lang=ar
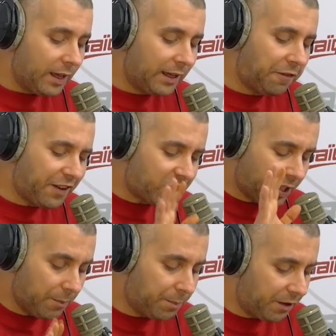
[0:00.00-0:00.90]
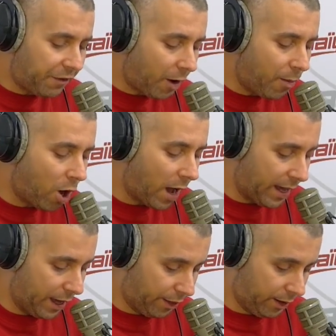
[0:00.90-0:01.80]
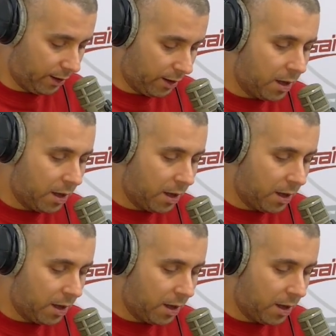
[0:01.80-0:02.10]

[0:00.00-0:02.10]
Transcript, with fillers: كيفاش تحب نفهموها هذه